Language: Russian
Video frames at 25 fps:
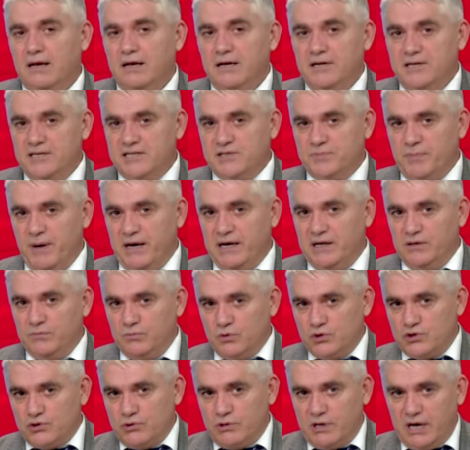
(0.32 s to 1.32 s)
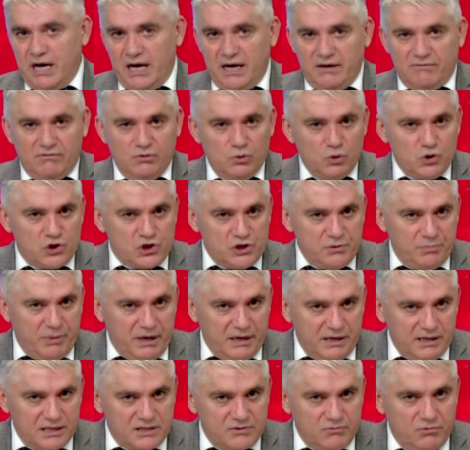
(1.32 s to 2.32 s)
Исмаил Мусукаев, лучший
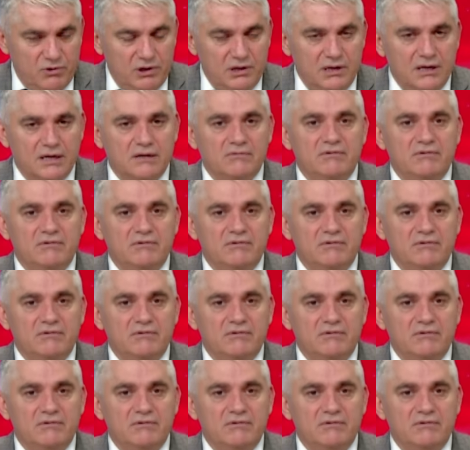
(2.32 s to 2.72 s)
борец-вольник